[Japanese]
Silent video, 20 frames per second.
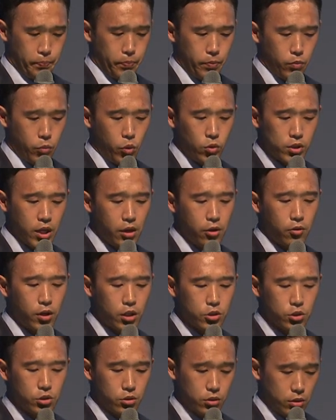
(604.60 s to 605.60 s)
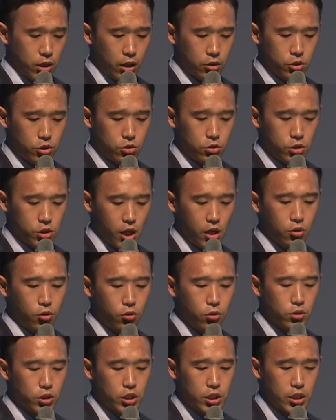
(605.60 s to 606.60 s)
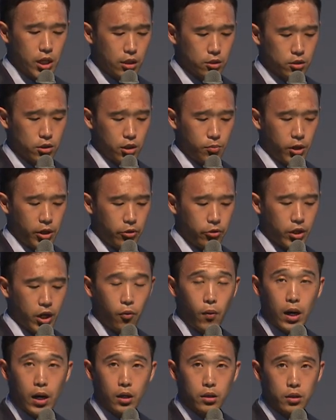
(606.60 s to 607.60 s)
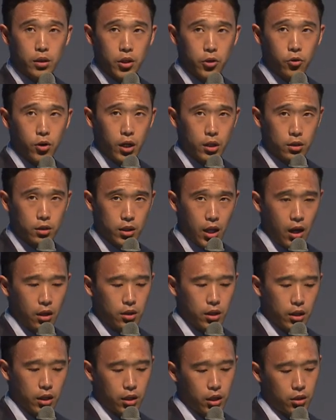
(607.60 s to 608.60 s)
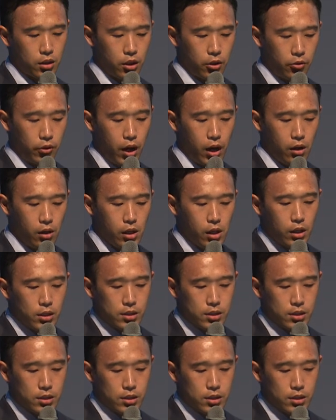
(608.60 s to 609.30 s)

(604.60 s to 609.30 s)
防災の学習をしてどこに避難すればよいか分かってよかっただけだったのが